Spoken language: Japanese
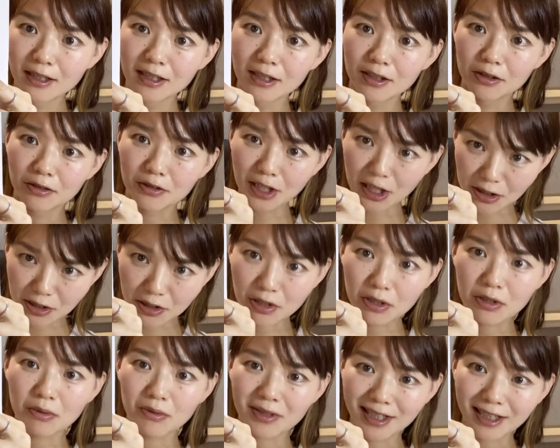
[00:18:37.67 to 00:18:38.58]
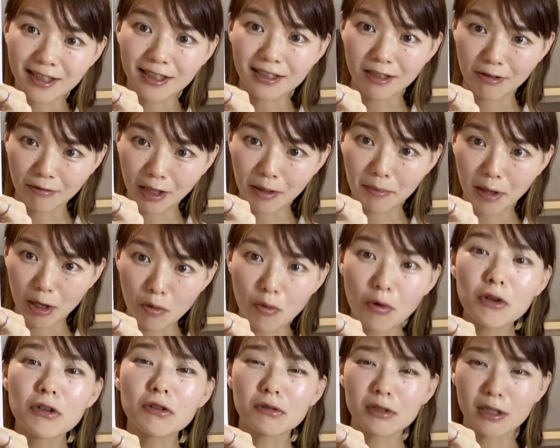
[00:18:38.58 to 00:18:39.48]
不正受給をした方は、まあ、公
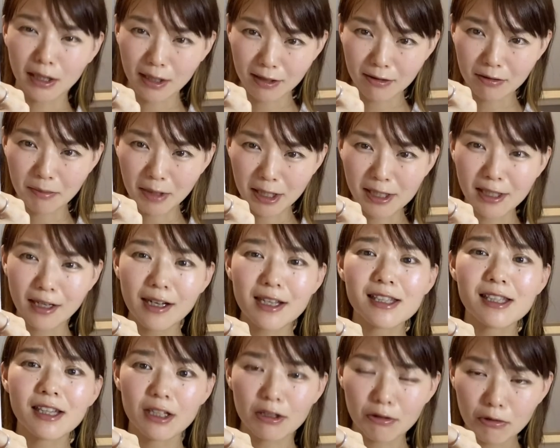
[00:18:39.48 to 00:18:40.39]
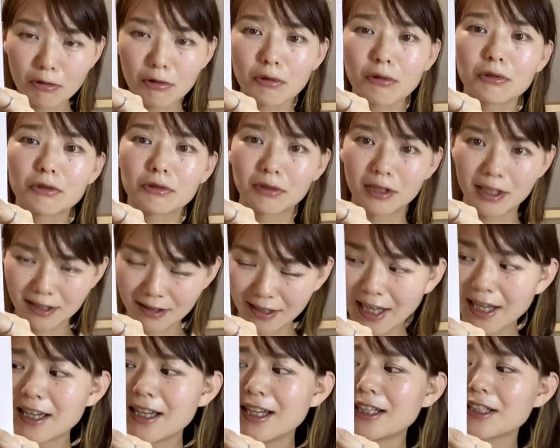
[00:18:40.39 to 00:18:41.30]
表される、まあ、晒されるということです
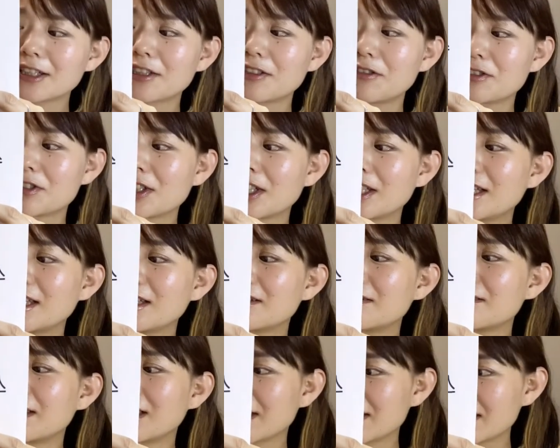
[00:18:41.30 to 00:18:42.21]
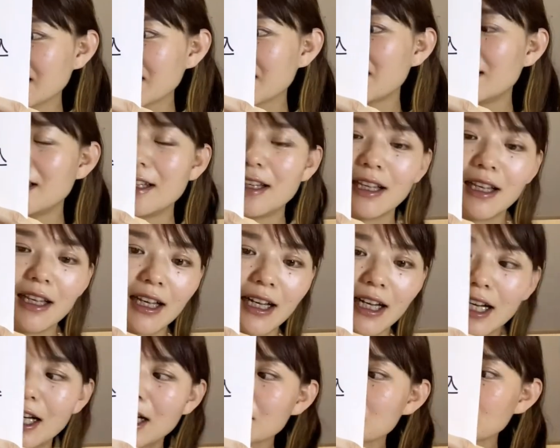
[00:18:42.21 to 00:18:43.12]
ね。気をつけてください。
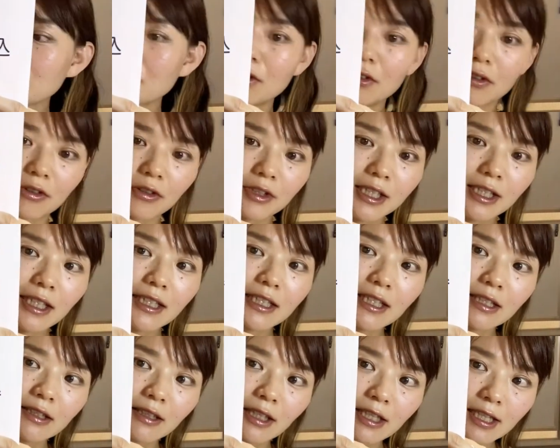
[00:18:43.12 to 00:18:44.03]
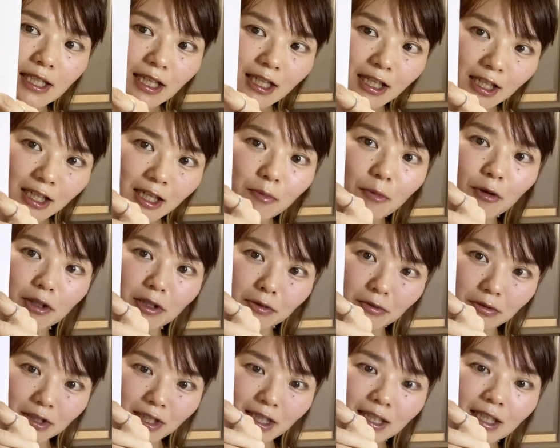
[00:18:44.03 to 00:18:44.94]
あと、こちらですね。詐欺にも気
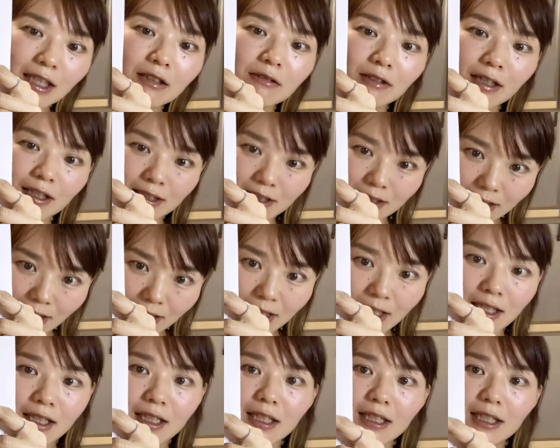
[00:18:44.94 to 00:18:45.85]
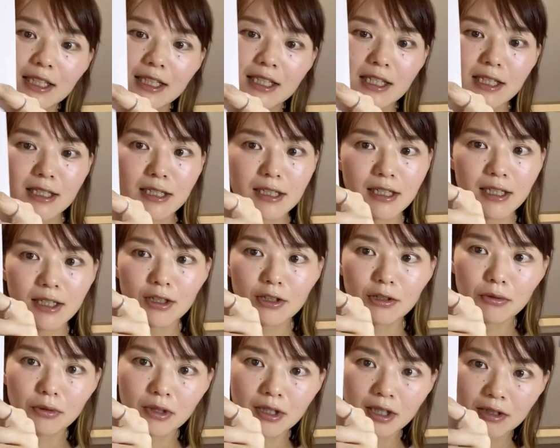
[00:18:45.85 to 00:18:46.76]
をつけてください。家賃支援
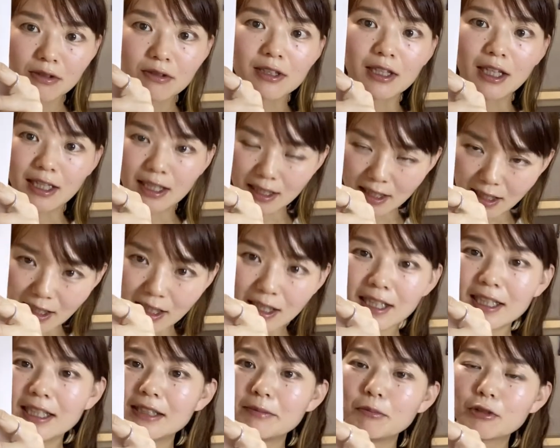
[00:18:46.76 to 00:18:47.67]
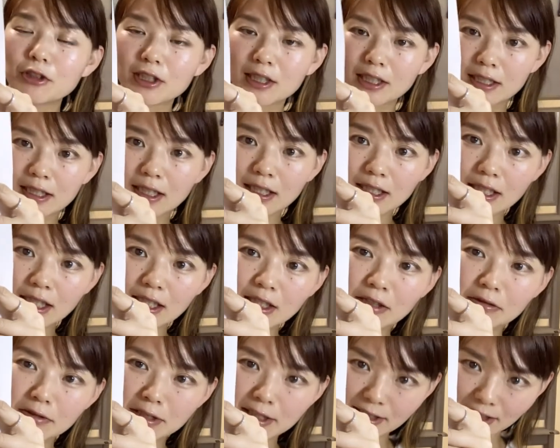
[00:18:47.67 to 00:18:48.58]
給付金の詐欺がもしかしたら出て
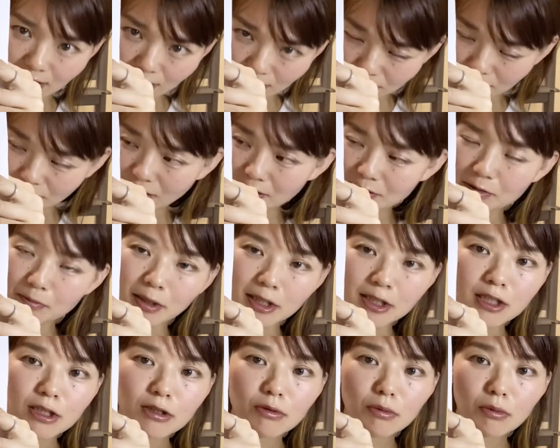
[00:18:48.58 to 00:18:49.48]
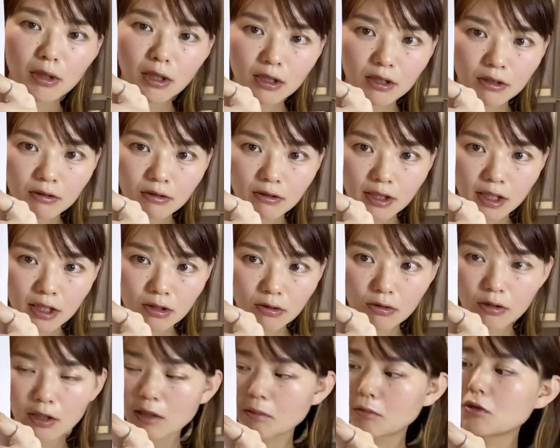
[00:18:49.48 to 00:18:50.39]
るんじゃないかとか、まあ、持続化給付金の
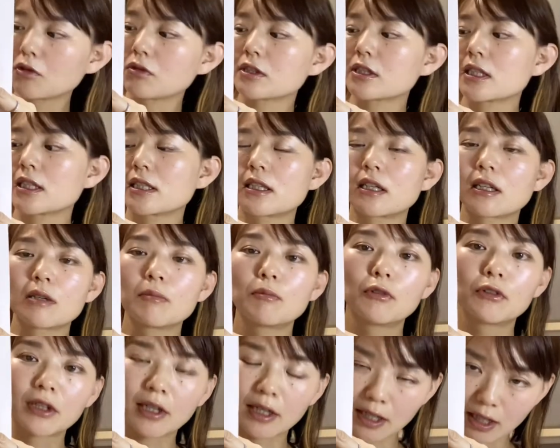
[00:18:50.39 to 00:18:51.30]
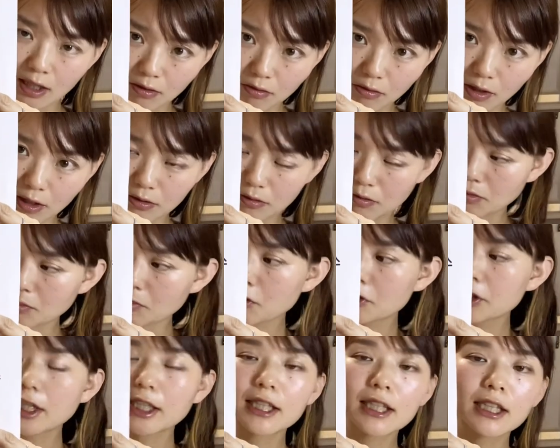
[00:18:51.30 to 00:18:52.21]
時もこちら詐欺問題結構問
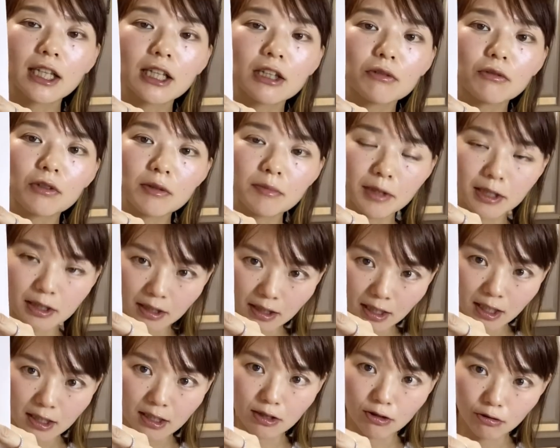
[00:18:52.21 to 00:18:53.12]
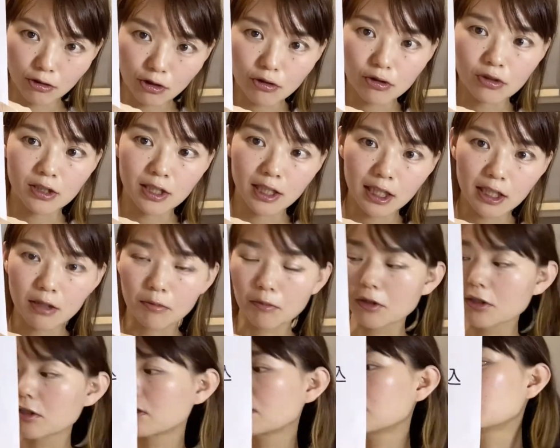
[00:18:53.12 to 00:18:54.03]
題になっておりまして、現実ニュースに
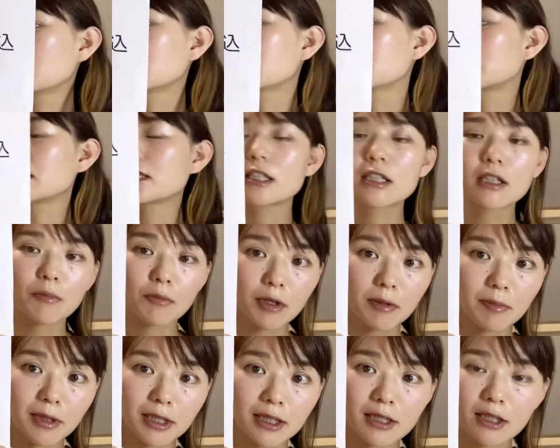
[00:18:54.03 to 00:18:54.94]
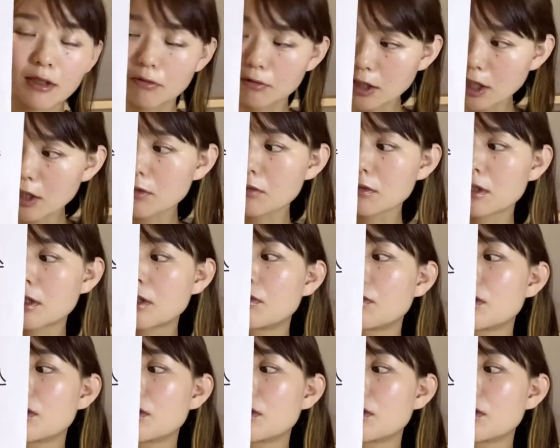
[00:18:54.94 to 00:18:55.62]
なったりしてもいましたので、お